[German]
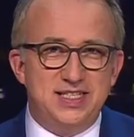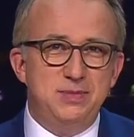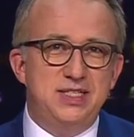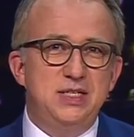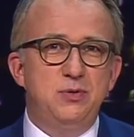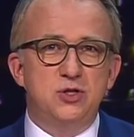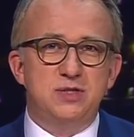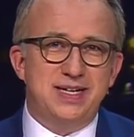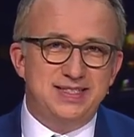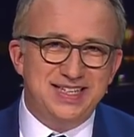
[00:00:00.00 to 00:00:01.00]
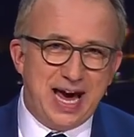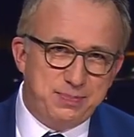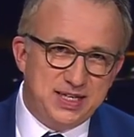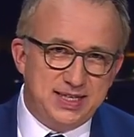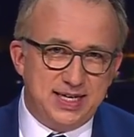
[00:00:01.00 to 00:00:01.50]
die mit 27
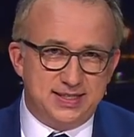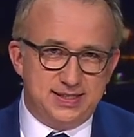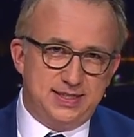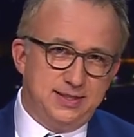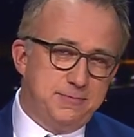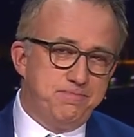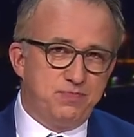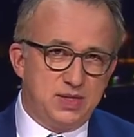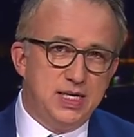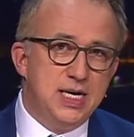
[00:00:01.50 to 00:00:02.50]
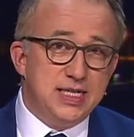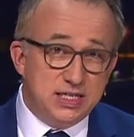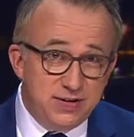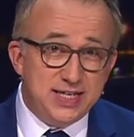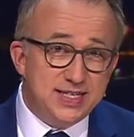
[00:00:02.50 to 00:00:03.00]
abgetreten sind. Hm?
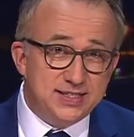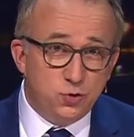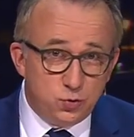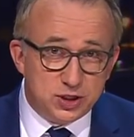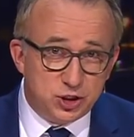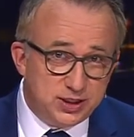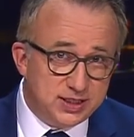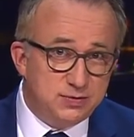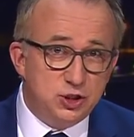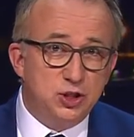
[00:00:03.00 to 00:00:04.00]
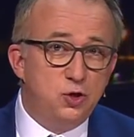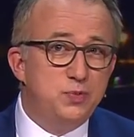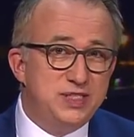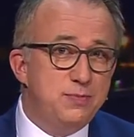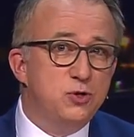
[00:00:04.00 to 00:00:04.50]
Die wichtigsten Unterschiede zwischen Club
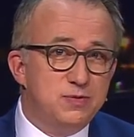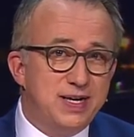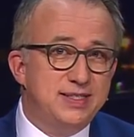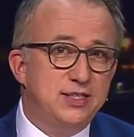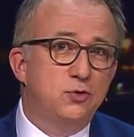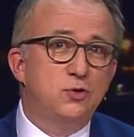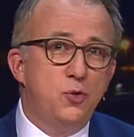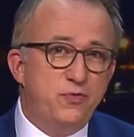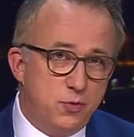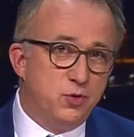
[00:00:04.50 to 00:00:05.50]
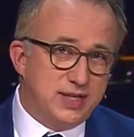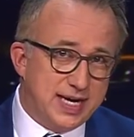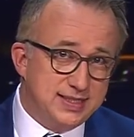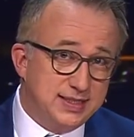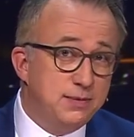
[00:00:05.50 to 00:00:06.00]
27 und Club
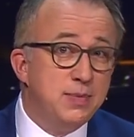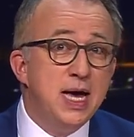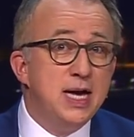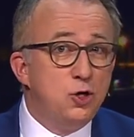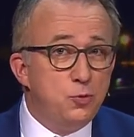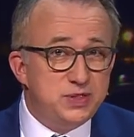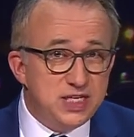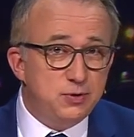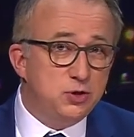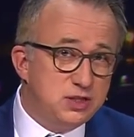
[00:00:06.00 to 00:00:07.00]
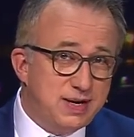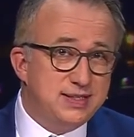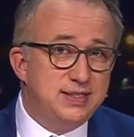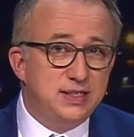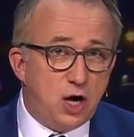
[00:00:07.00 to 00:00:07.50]
35. Im Club
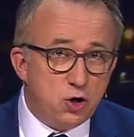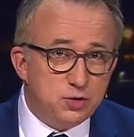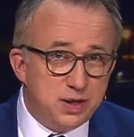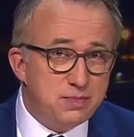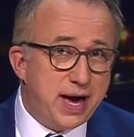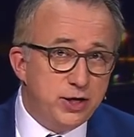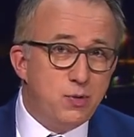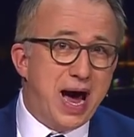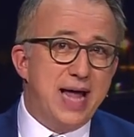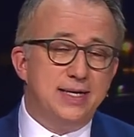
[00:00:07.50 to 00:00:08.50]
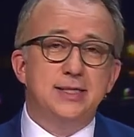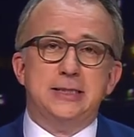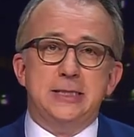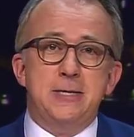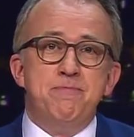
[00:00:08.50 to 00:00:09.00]
27 raucht man Marihuana,
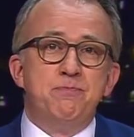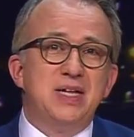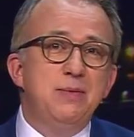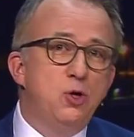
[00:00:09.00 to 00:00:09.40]
im